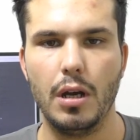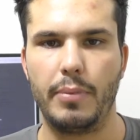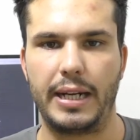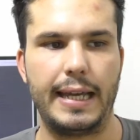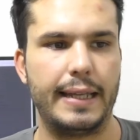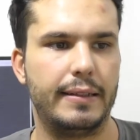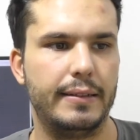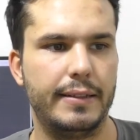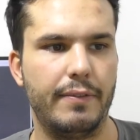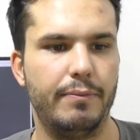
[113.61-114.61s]
perché
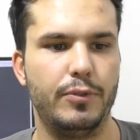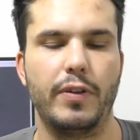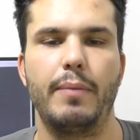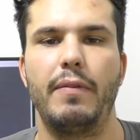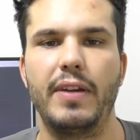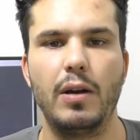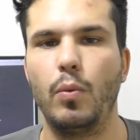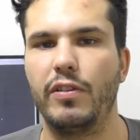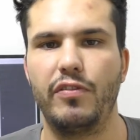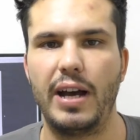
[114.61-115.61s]
de- dovrebbe avere il
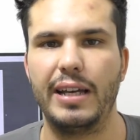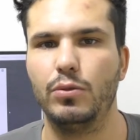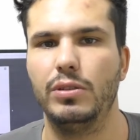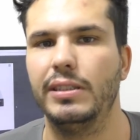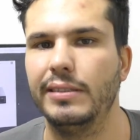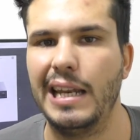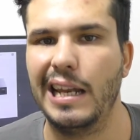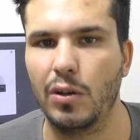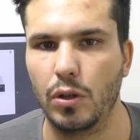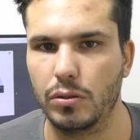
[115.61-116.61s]
wifi in- nella
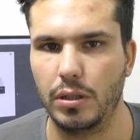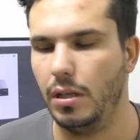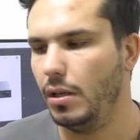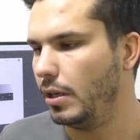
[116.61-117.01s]
notte.